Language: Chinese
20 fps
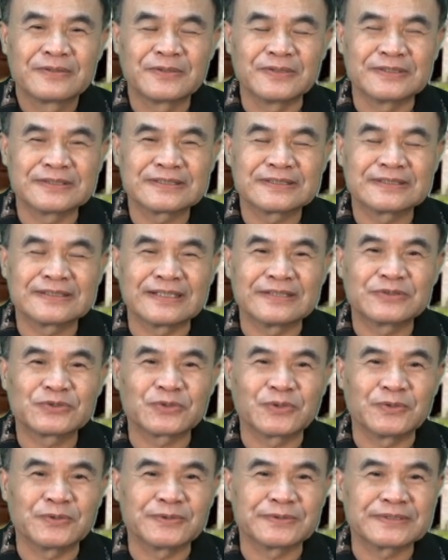或者是写“
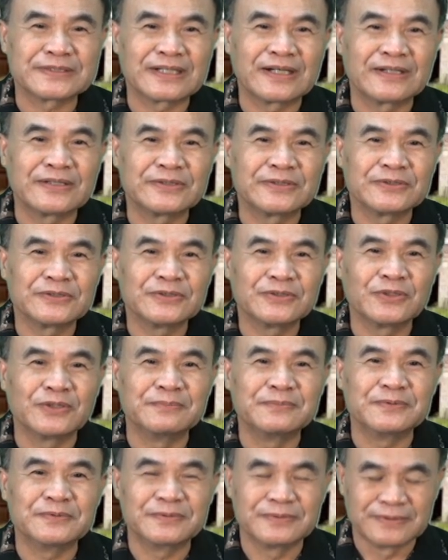左朝
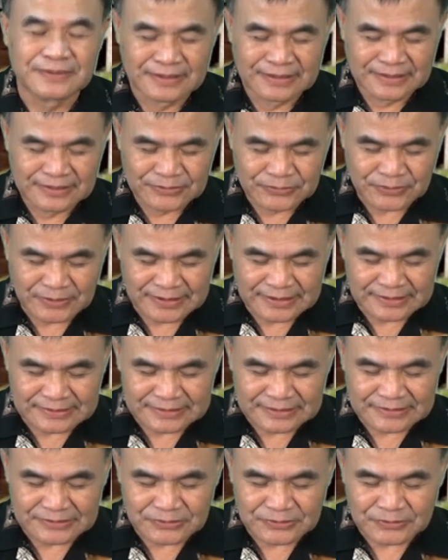右暮。所以呢，
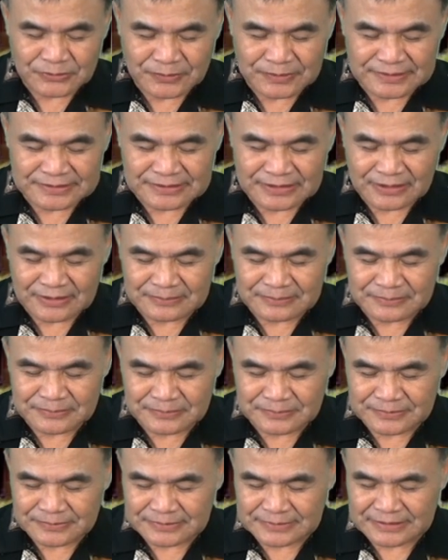这个就是所谓“朝
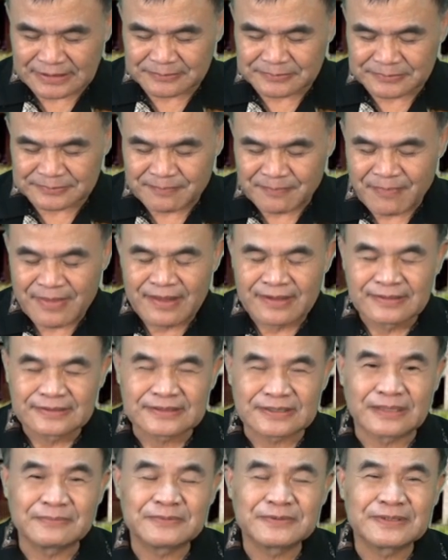暮，朝暮，
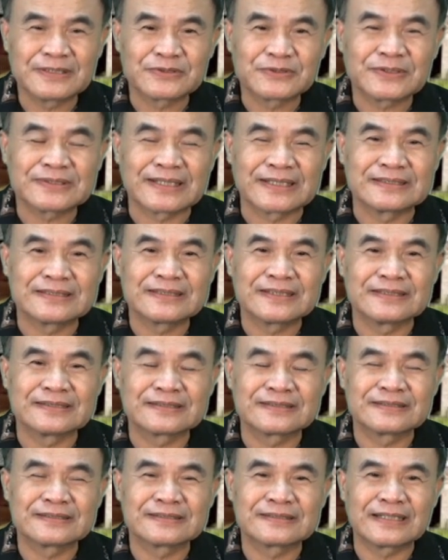朝暮呢，最常
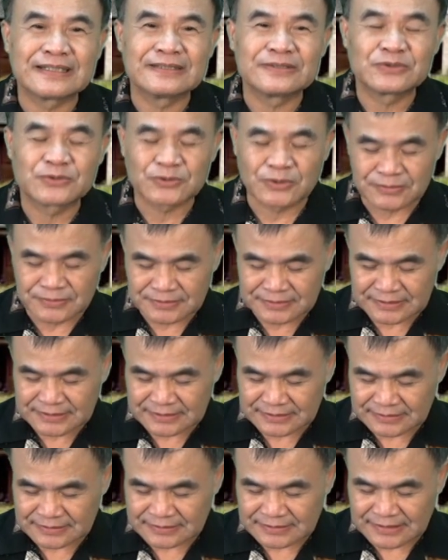见是在宗
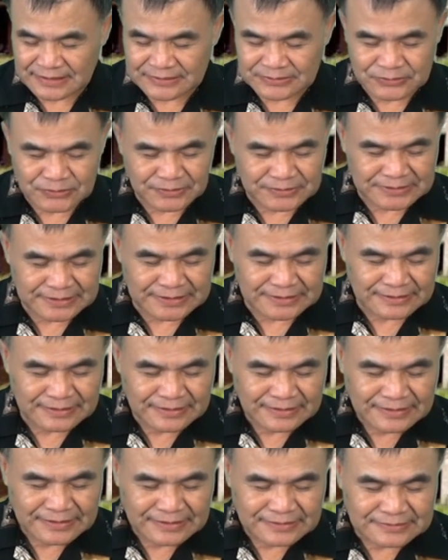祠上所见。
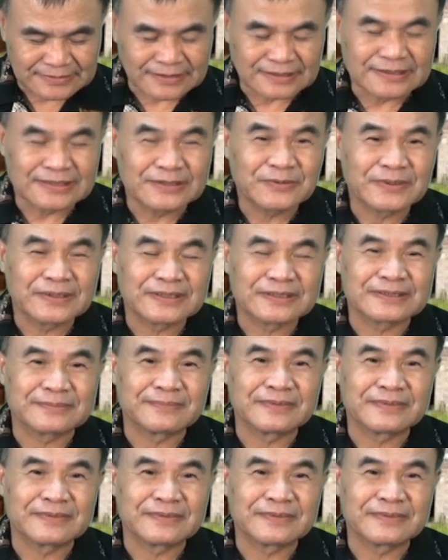这意味着